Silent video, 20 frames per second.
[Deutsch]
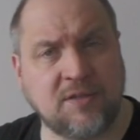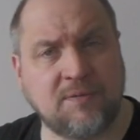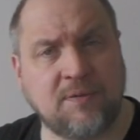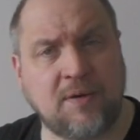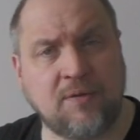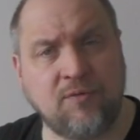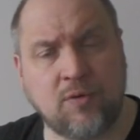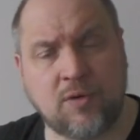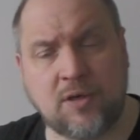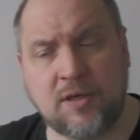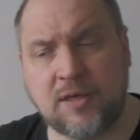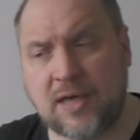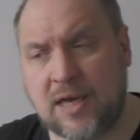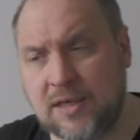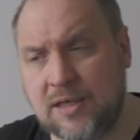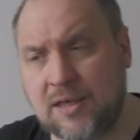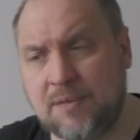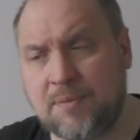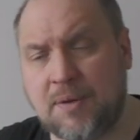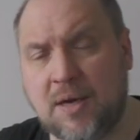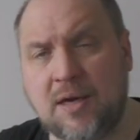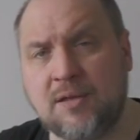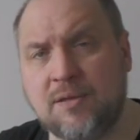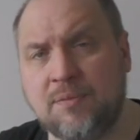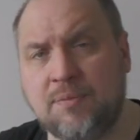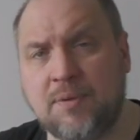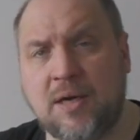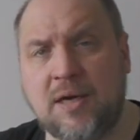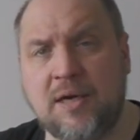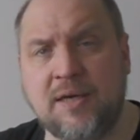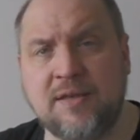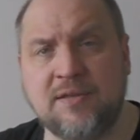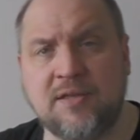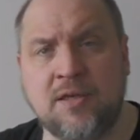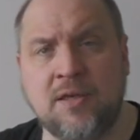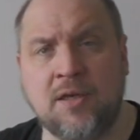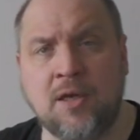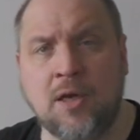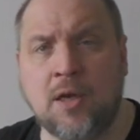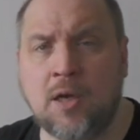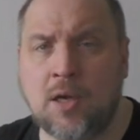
Es waren wirklich angebrachte Preise.